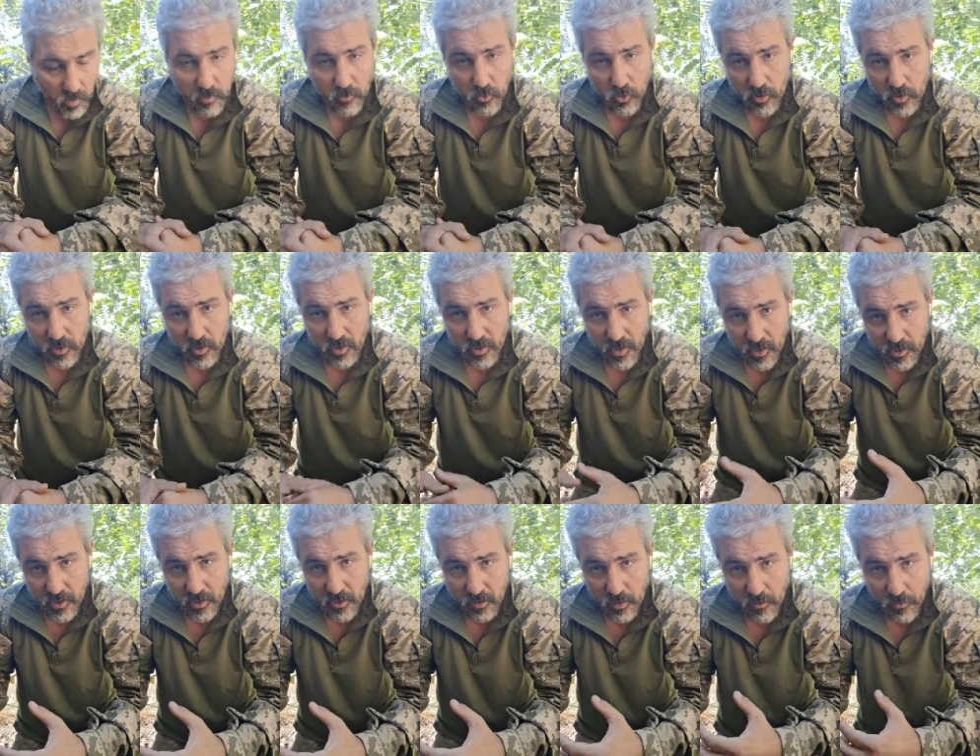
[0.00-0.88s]
То есть
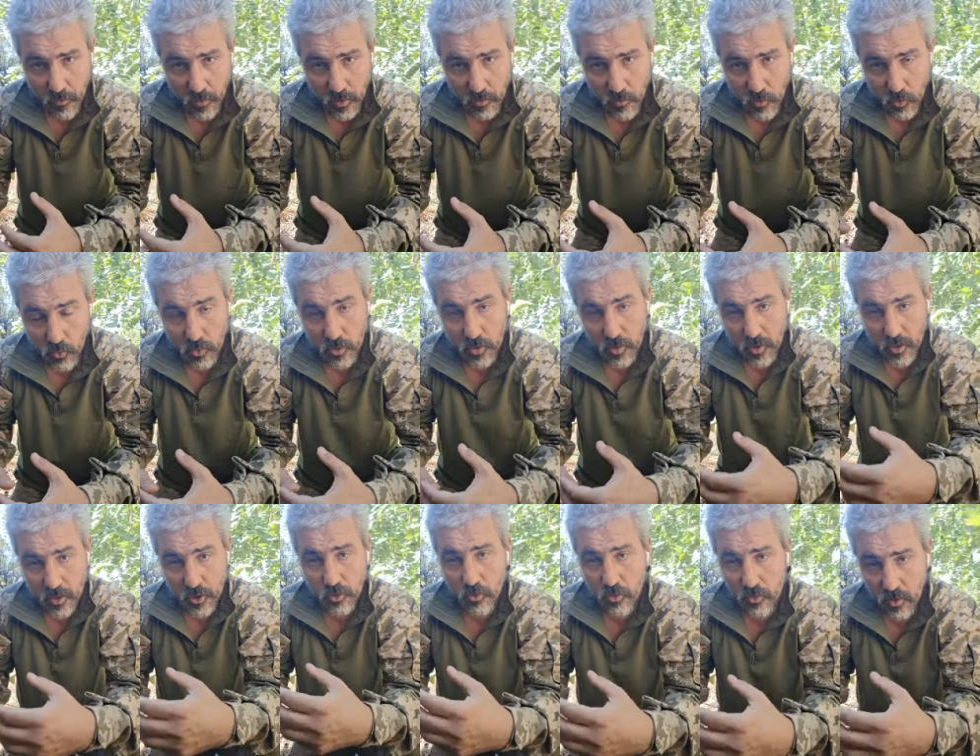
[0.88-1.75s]
каждого формирует.
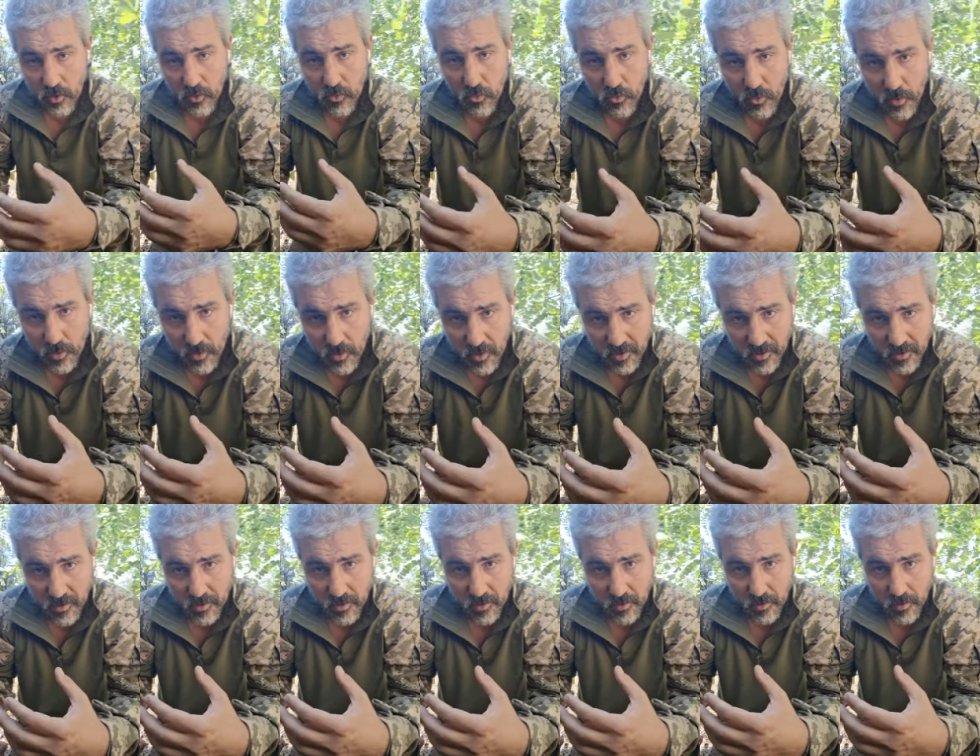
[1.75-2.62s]
А что такое
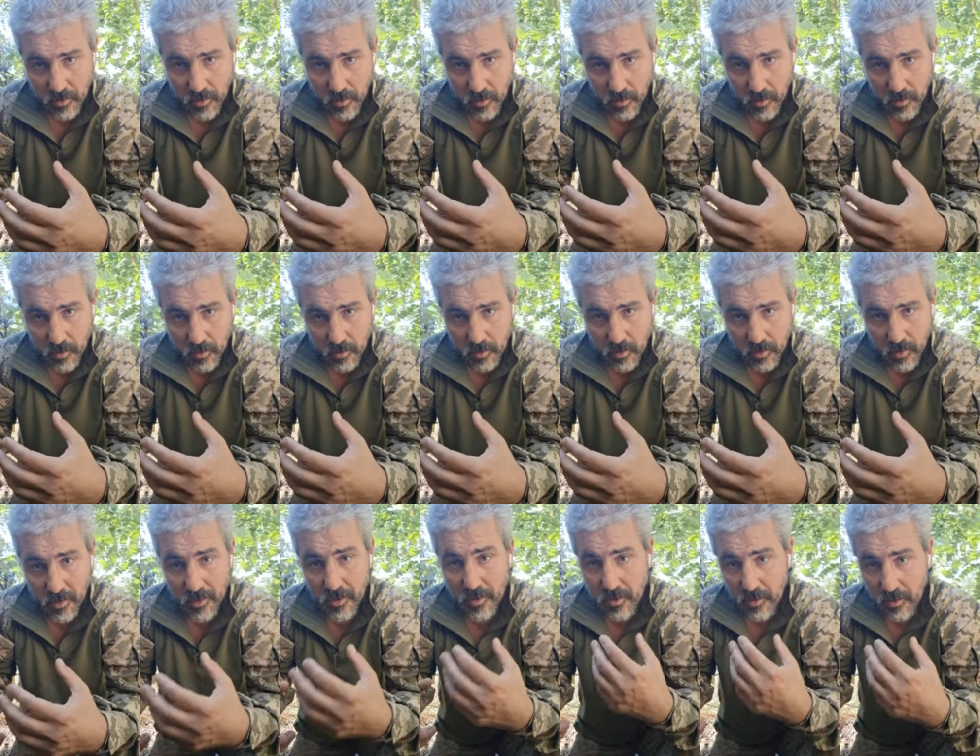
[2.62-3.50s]
язык?
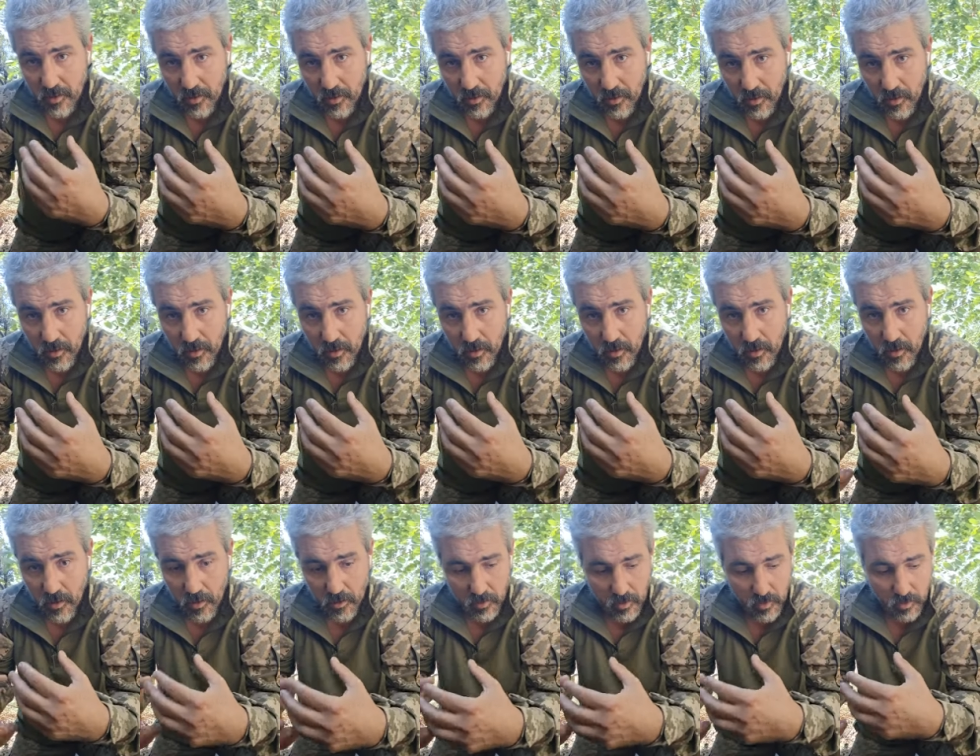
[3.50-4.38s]
Язык
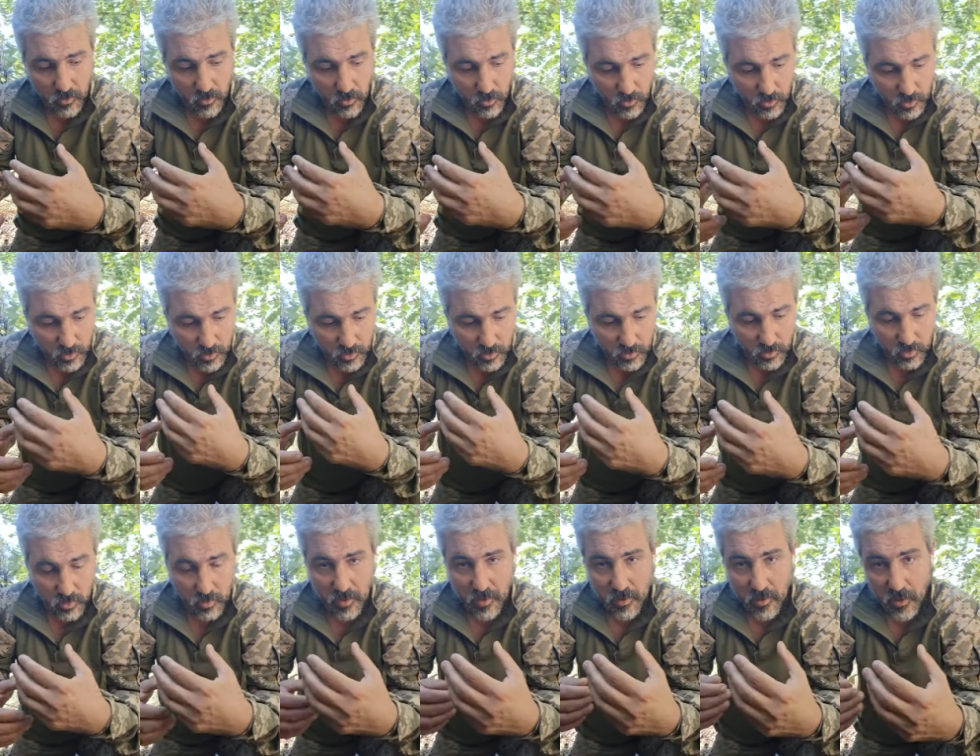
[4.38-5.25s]
это то,
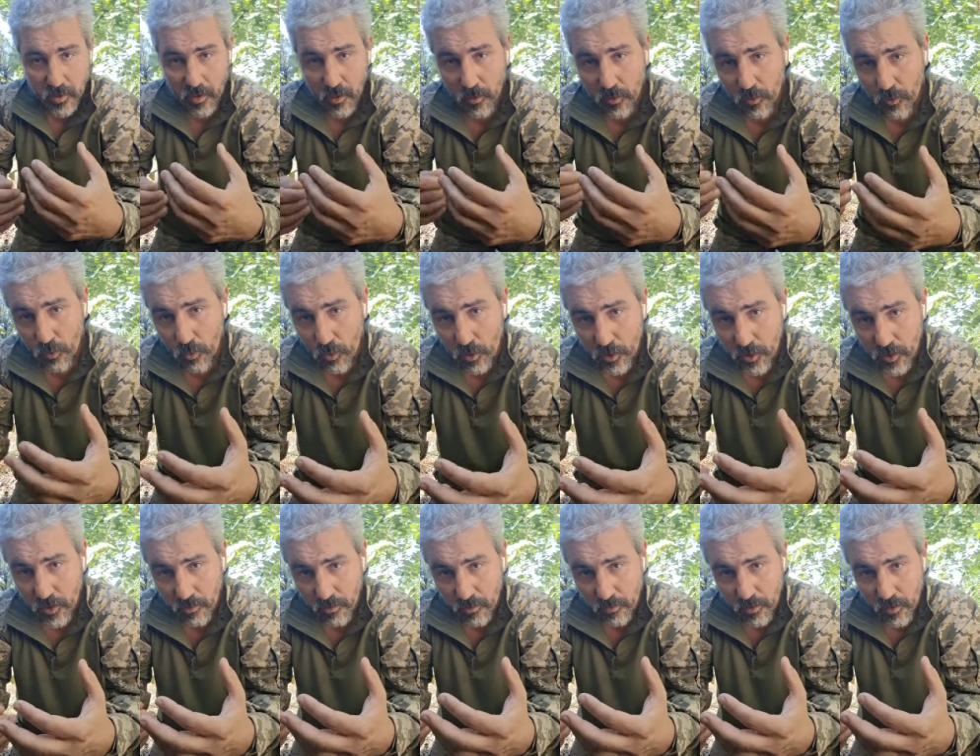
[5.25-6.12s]
что это как
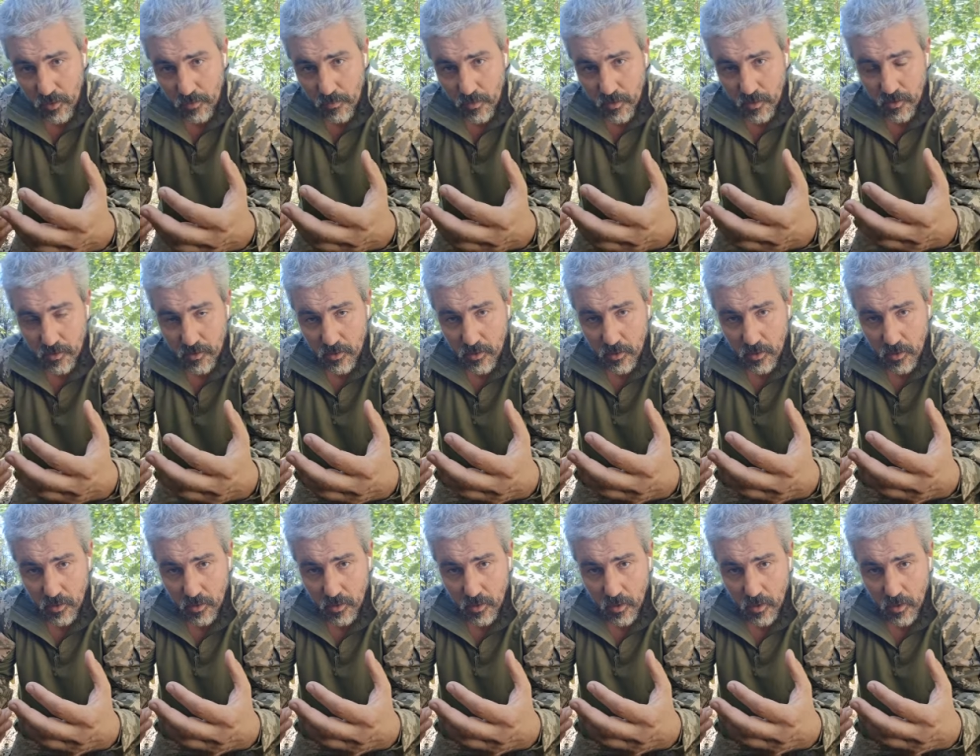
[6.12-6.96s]
ложка во время еды.